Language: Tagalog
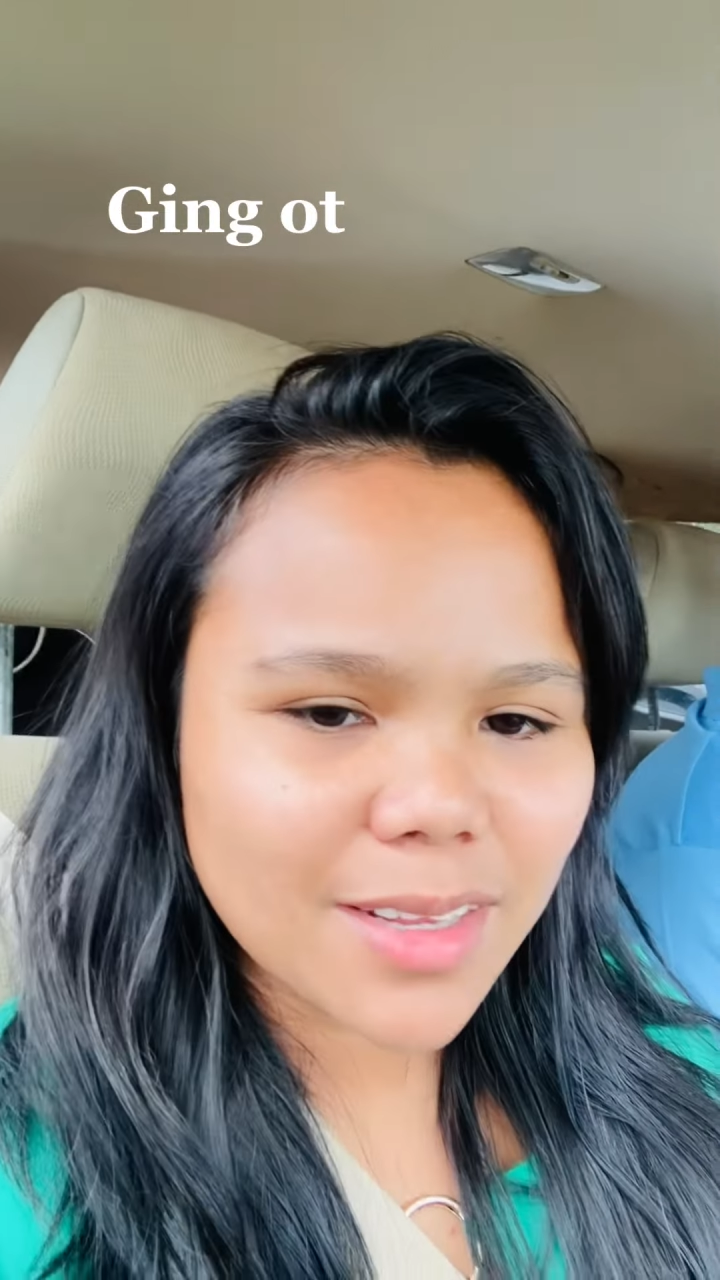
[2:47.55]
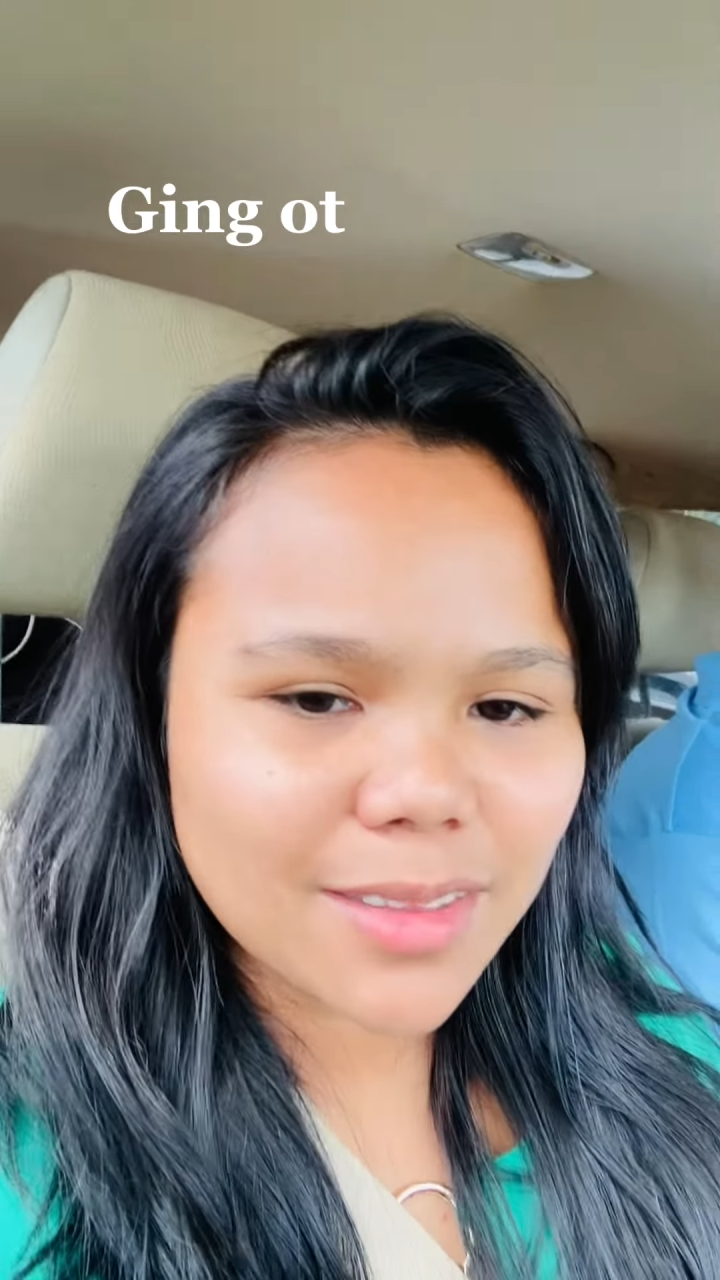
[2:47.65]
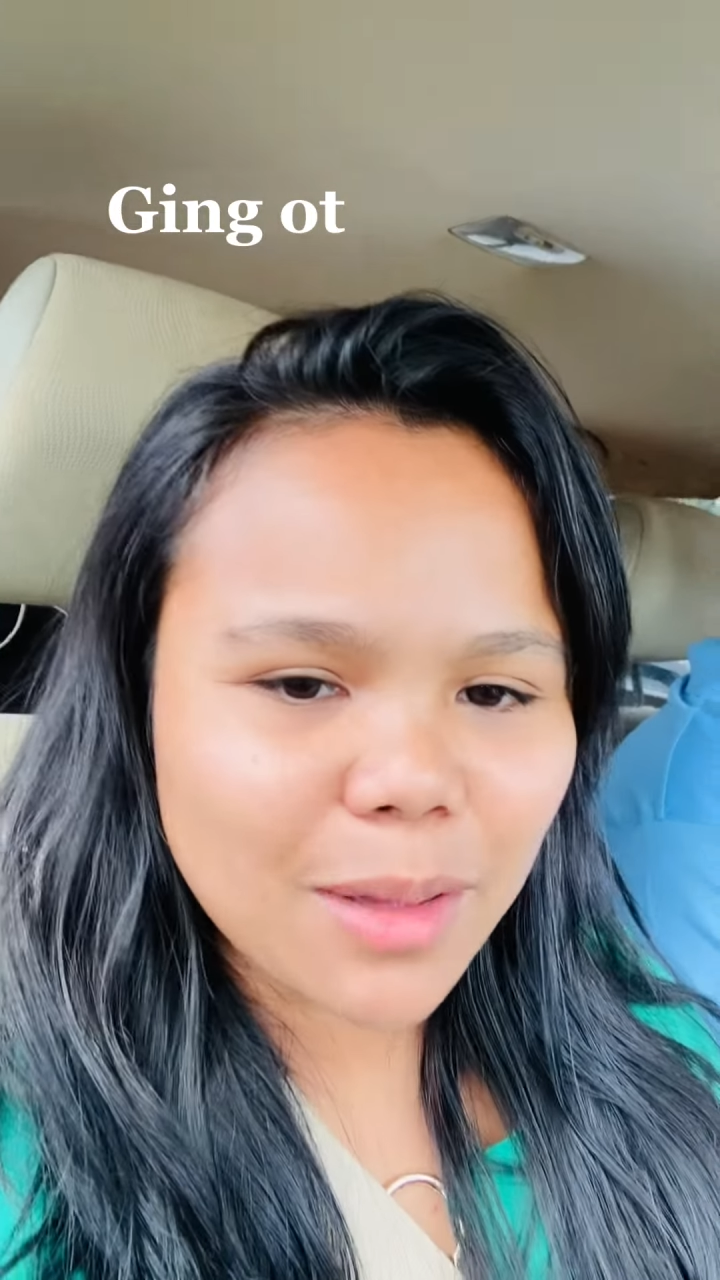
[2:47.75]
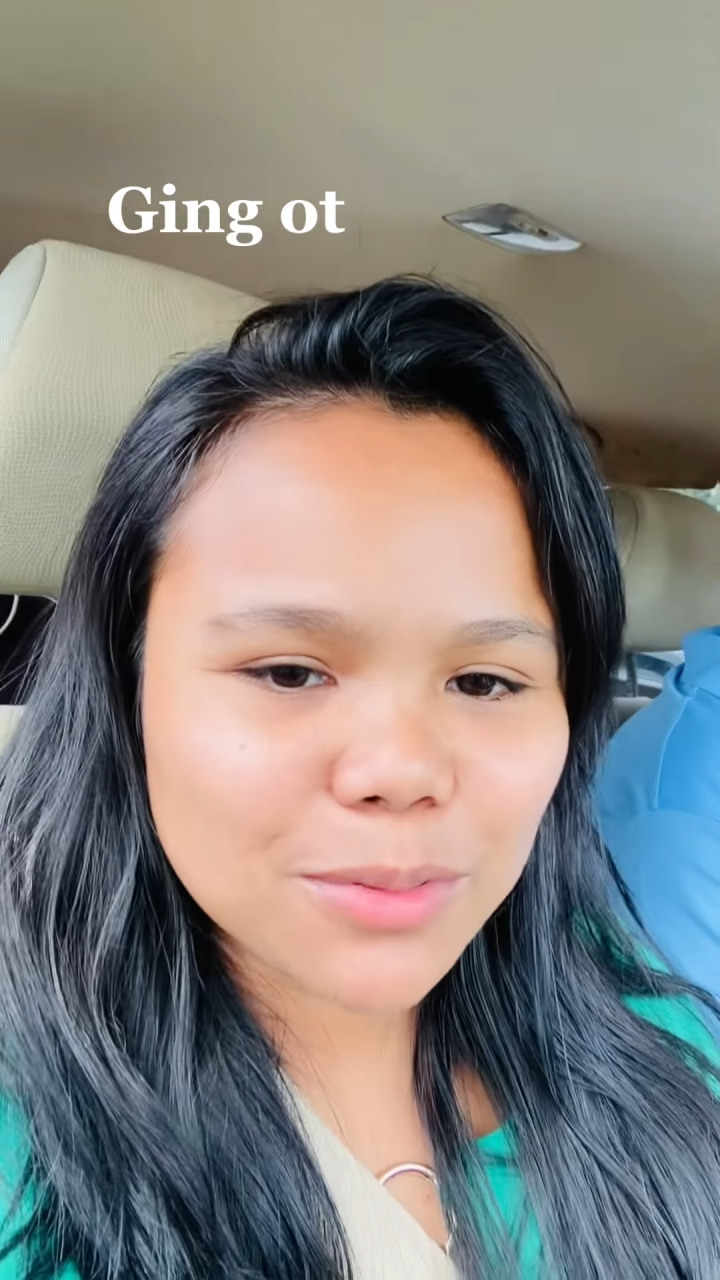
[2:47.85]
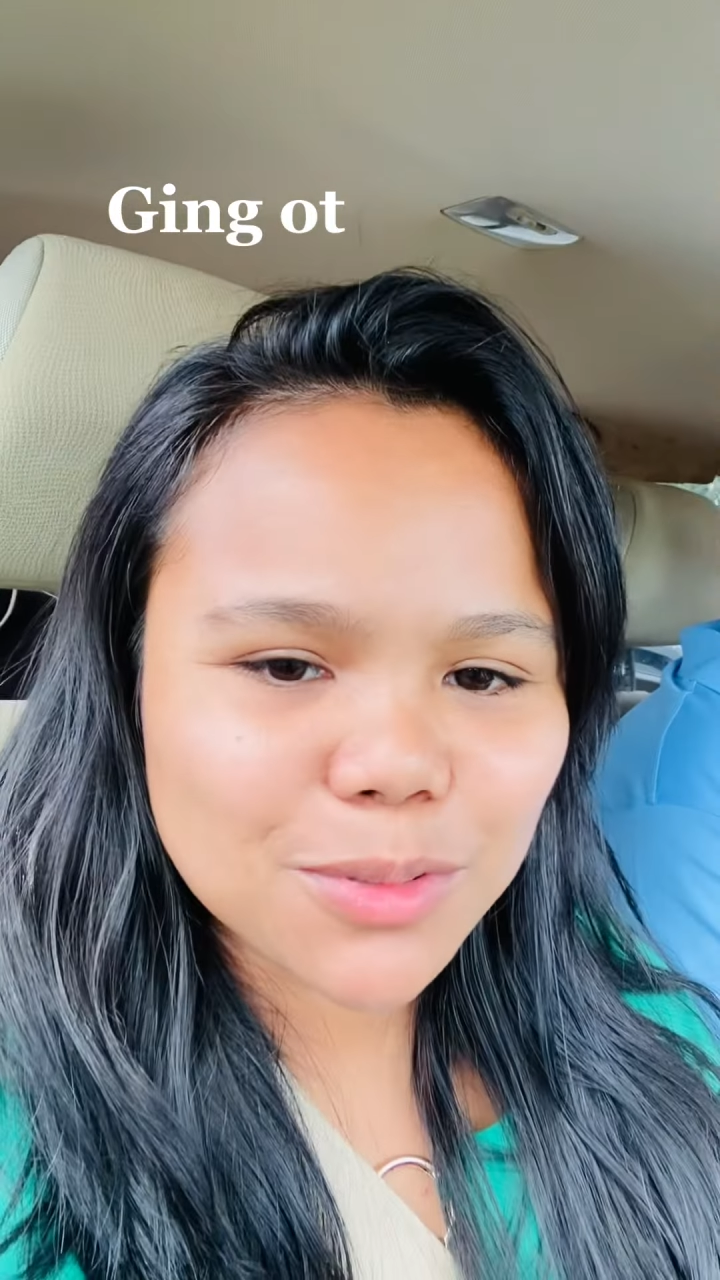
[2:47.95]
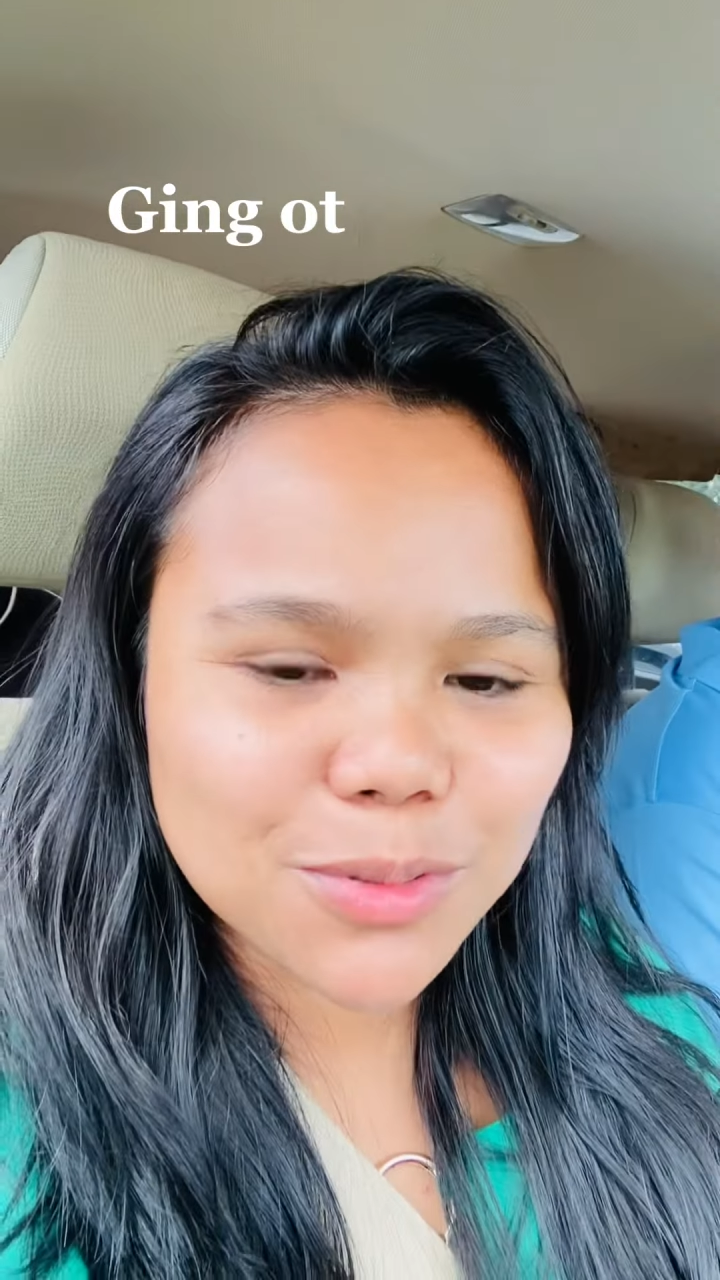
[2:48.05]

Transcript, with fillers: Tapos